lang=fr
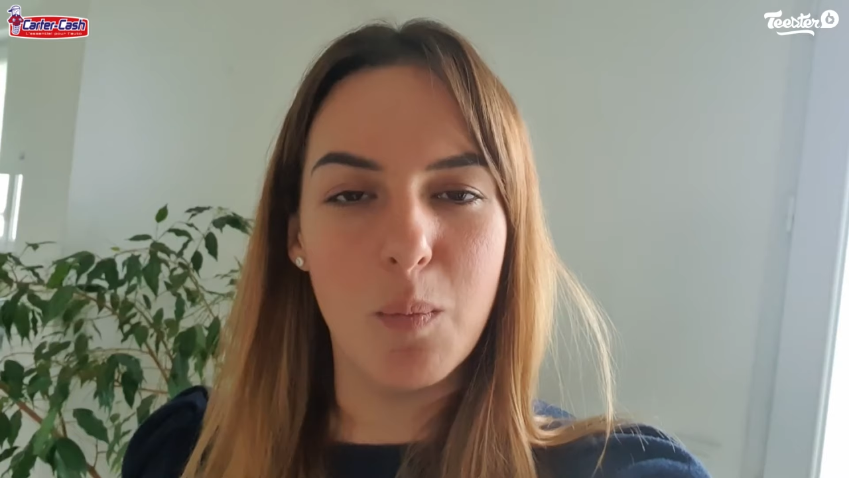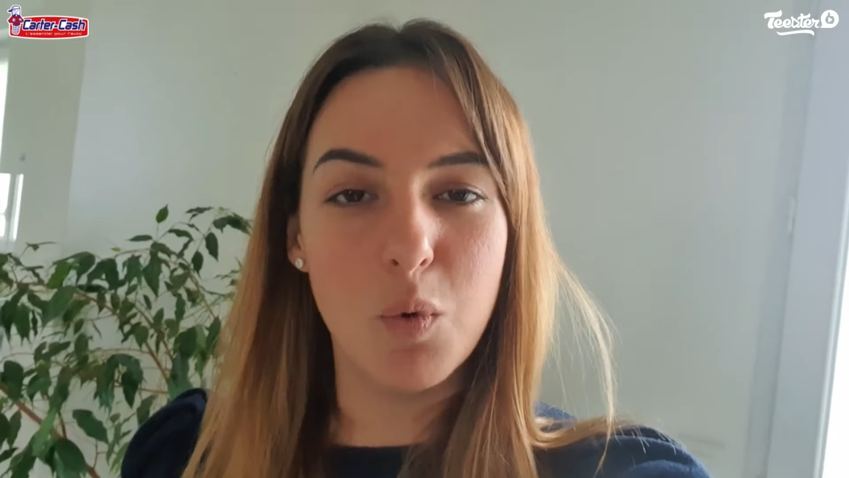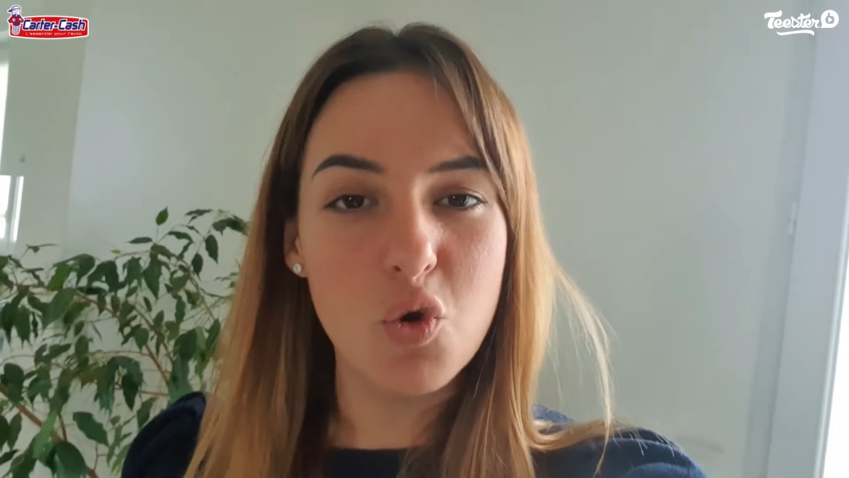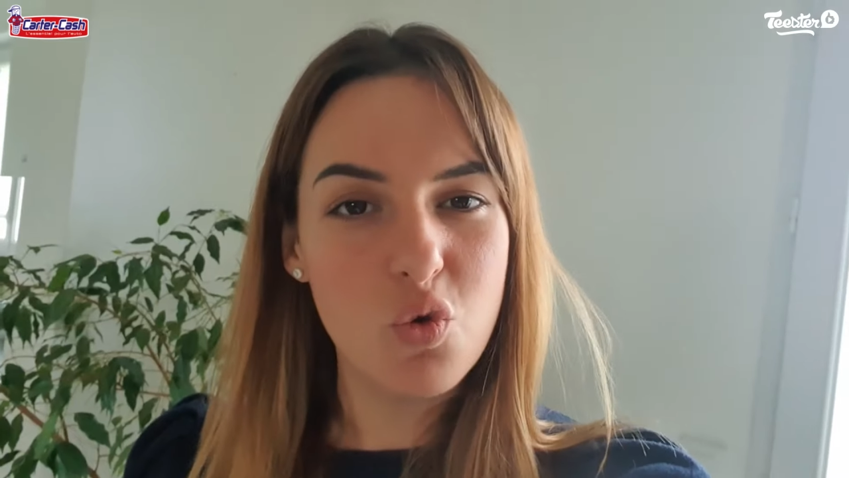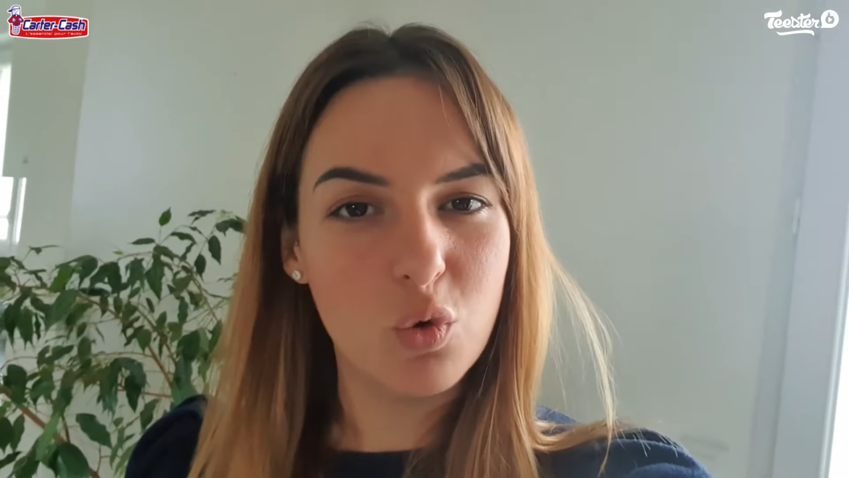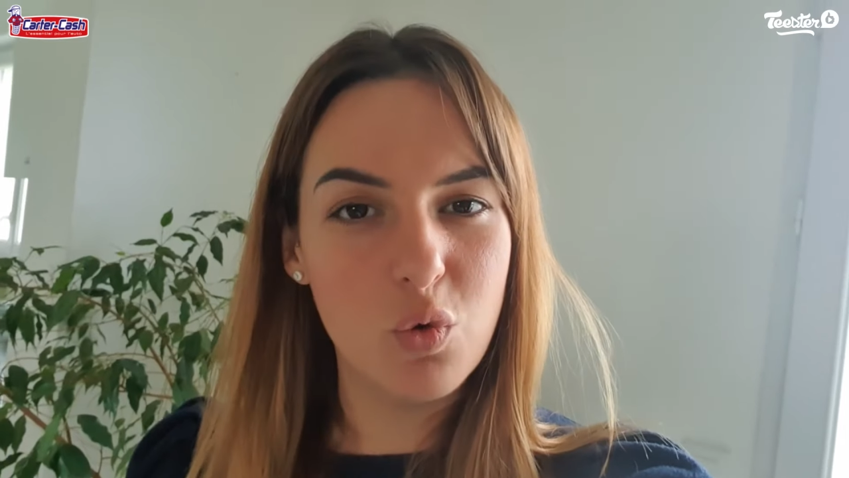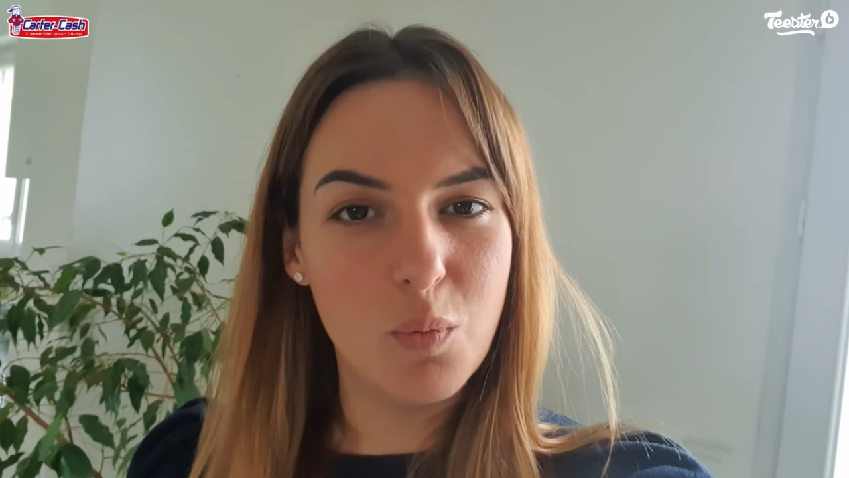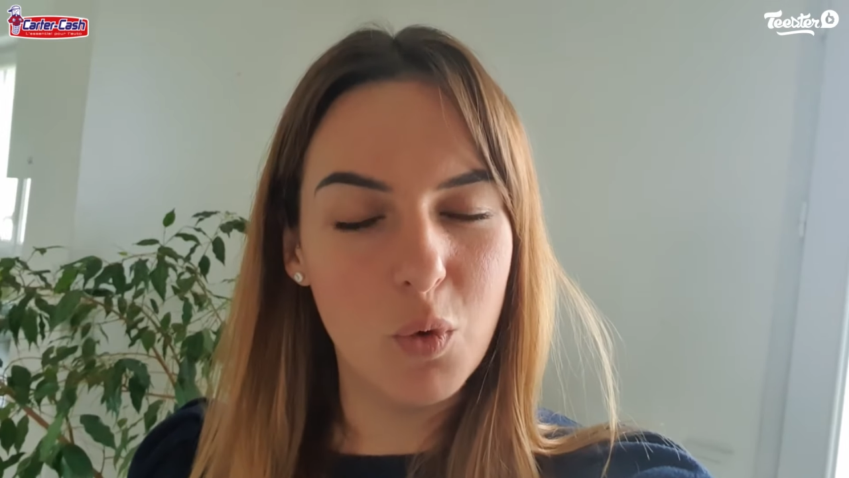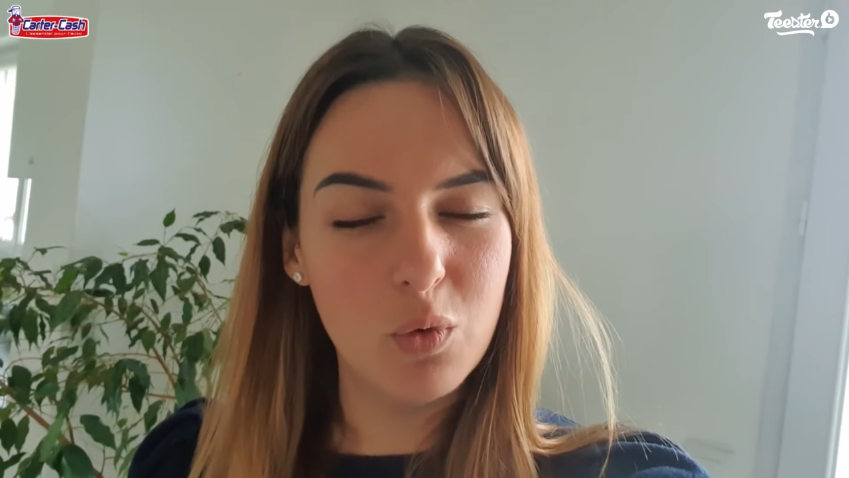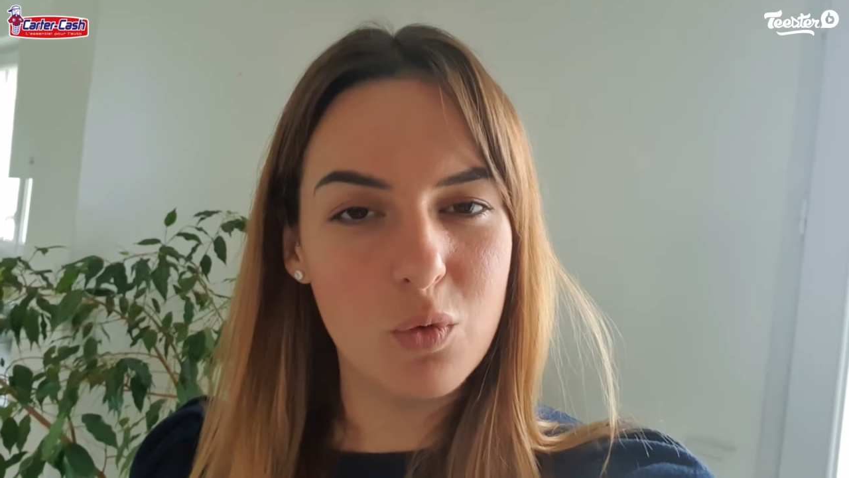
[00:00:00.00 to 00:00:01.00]
Bonjour tout
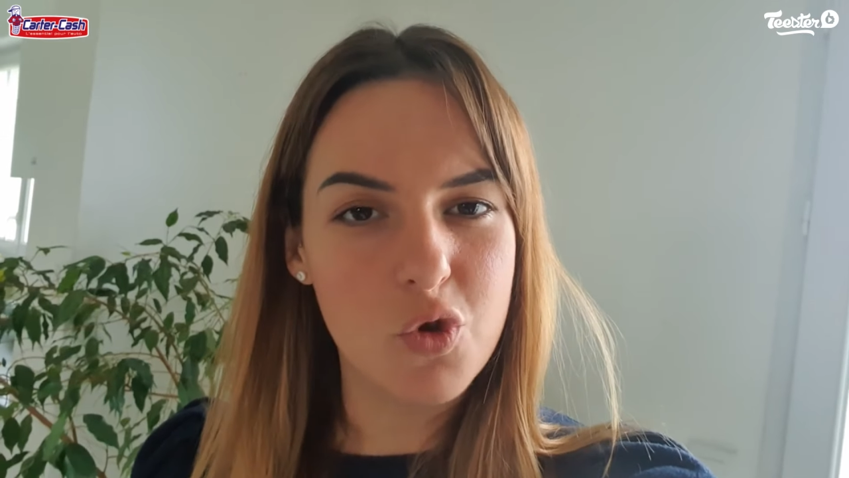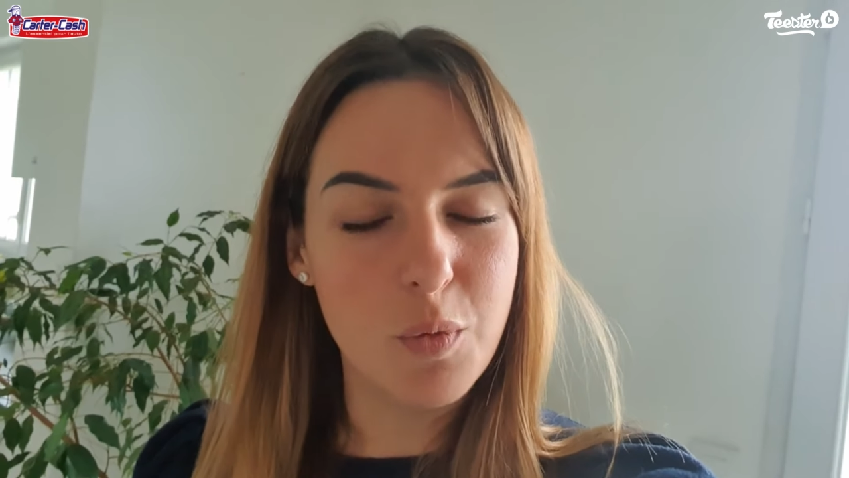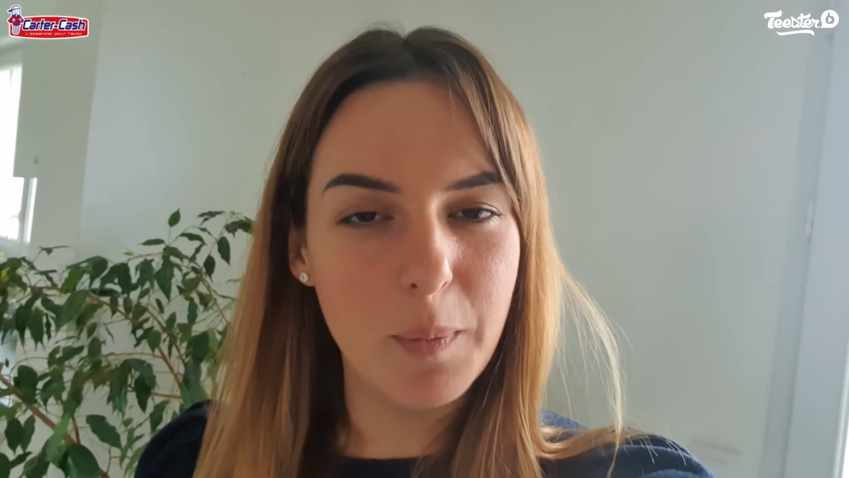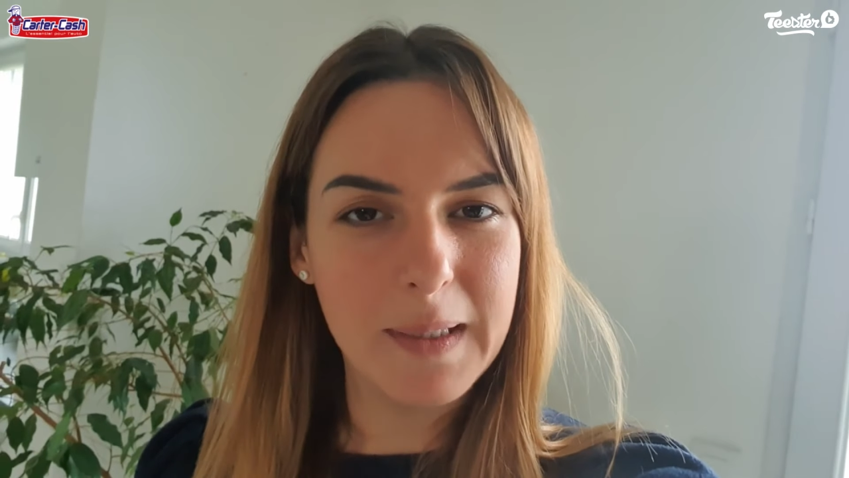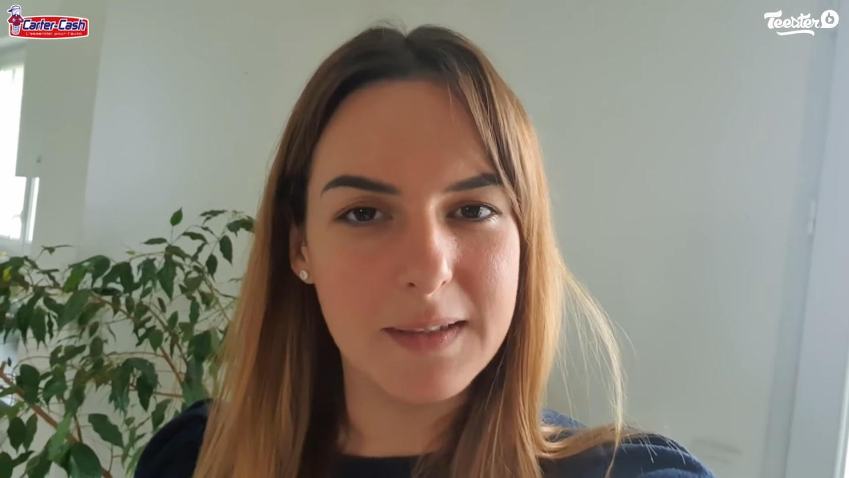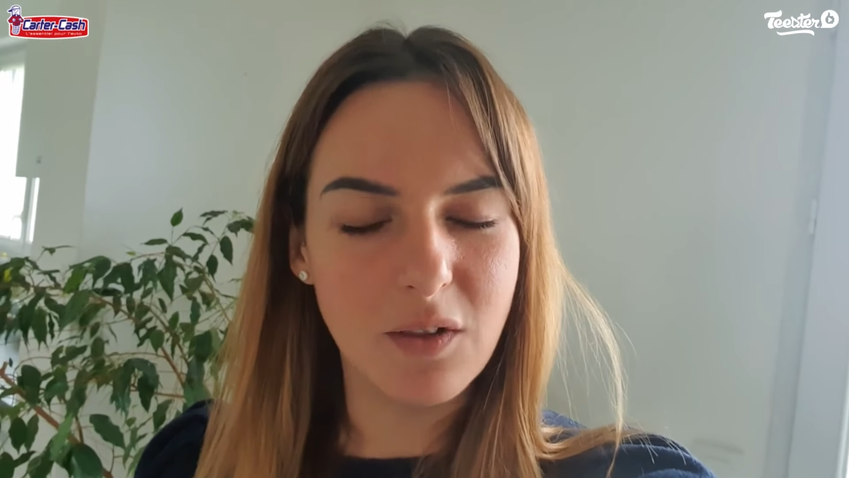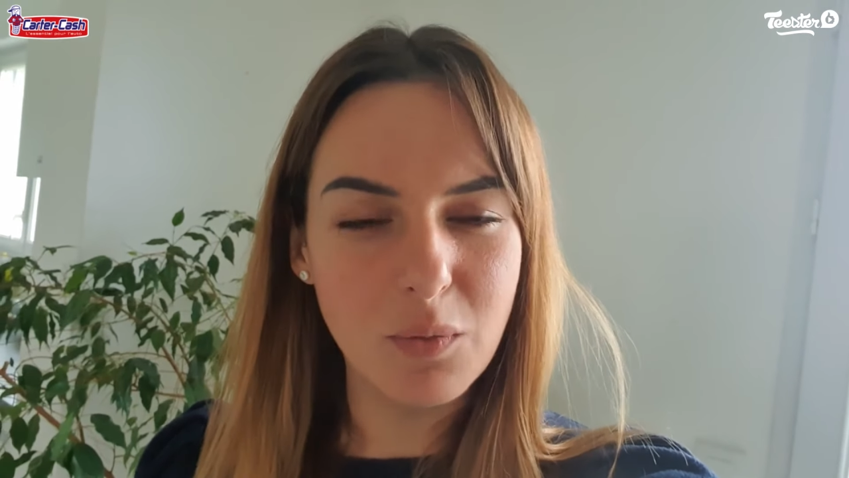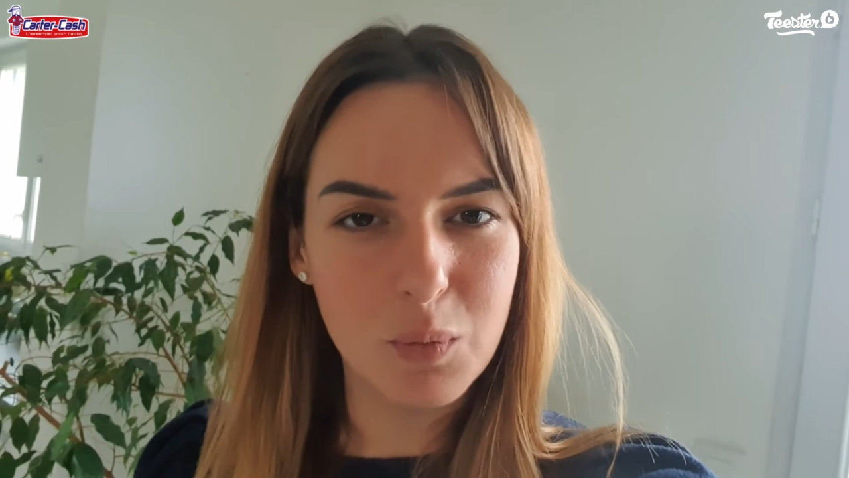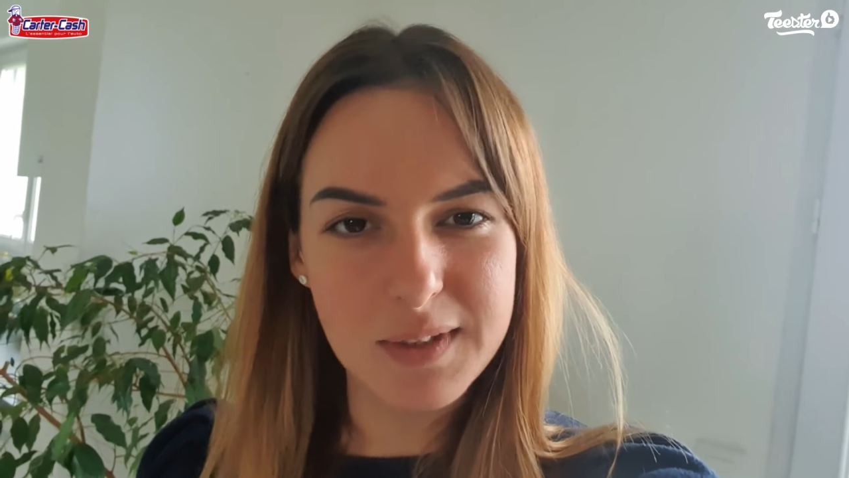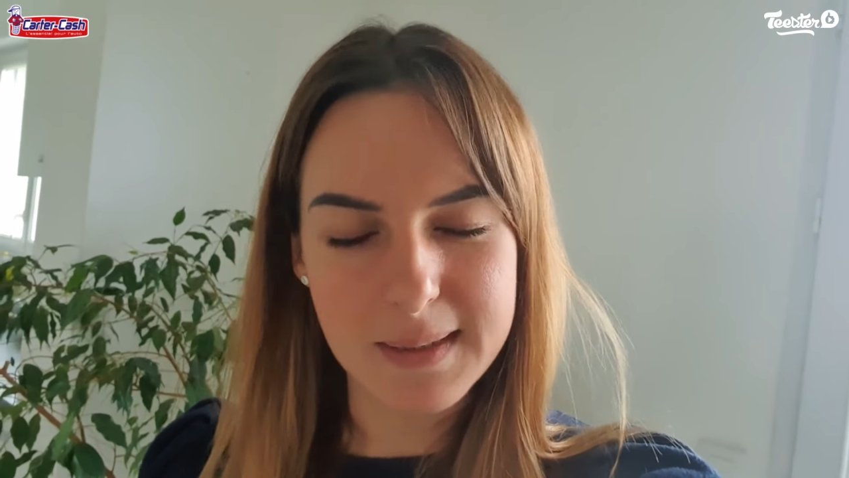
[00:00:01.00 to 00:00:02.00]
le monde, donc je me
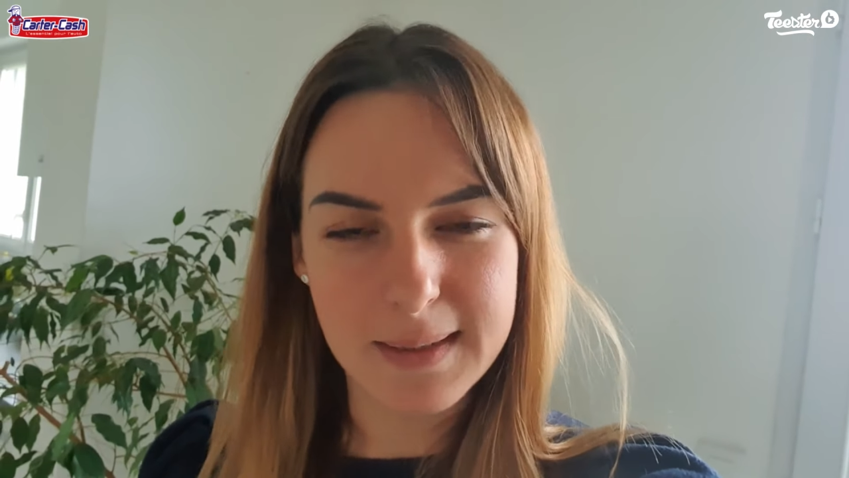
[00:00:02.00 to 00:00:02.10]
présente, moi c'est